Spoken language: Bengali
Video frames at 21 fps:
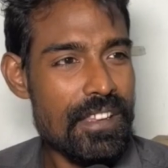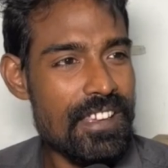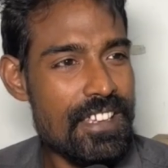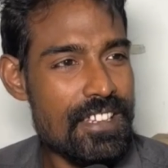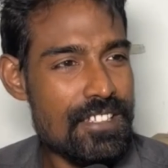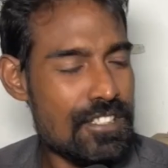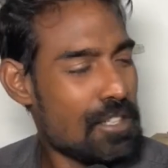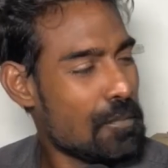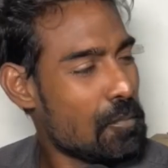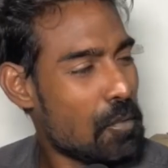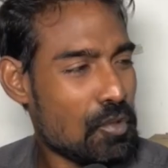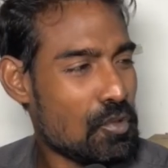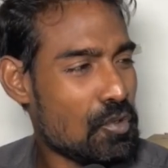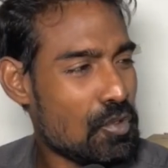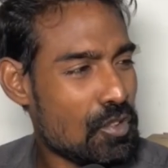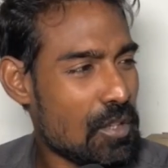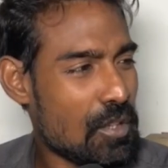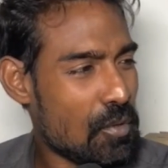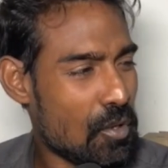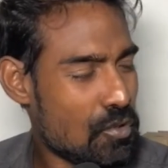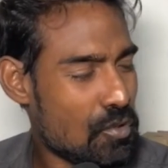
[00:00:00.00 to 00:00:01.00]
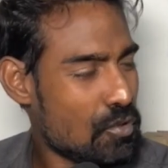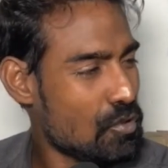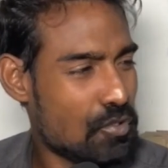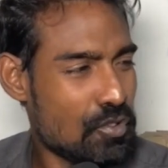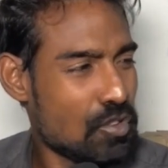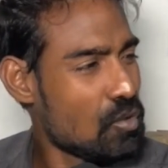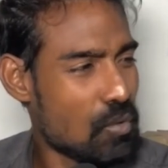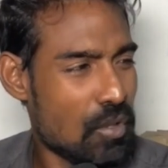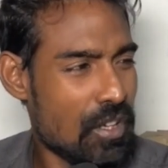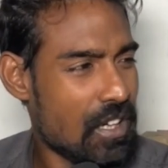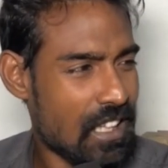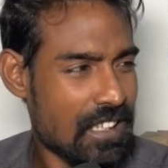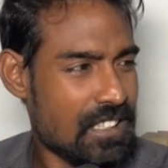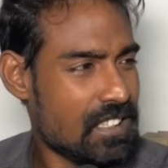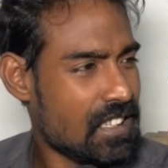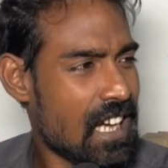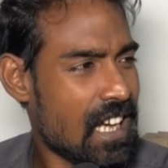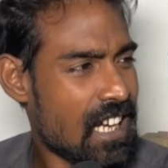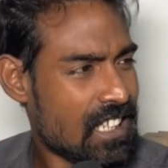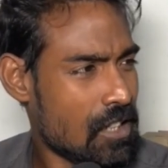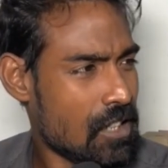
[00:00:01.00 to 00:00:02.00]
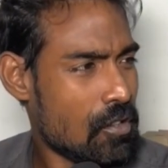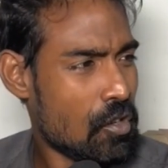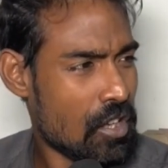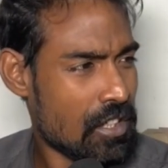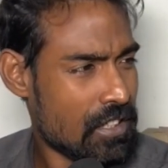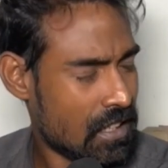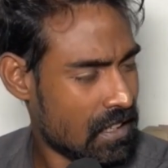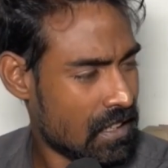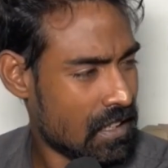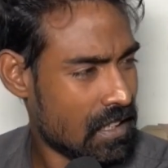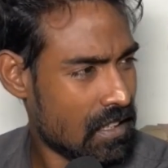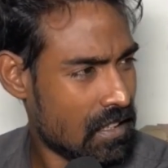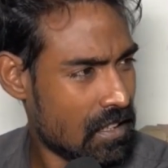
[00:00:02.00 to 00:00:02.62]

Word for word: এর চেয়ে ভদ্রতা বরঞ্জ তৃণমূলের কাছ থেকে আশা করা যায় না